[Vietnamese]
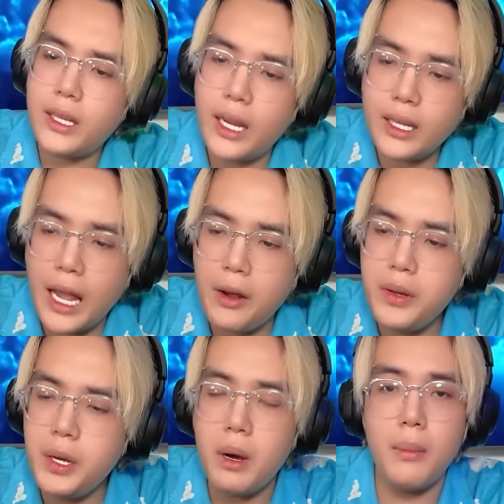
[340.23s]
thì
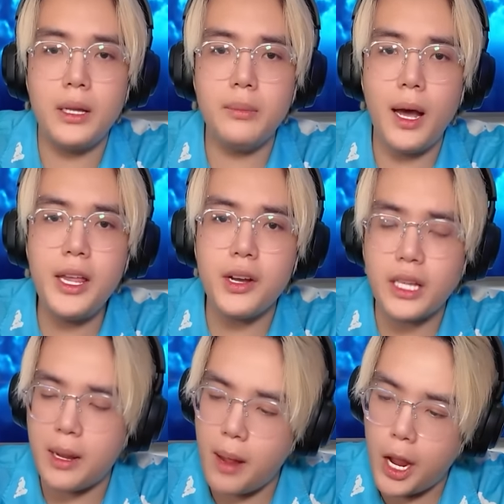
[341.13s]
theo như mà mình mới
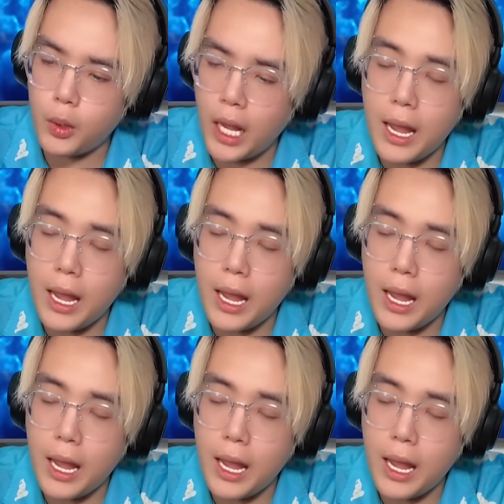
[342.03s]
vừa tìm hiểu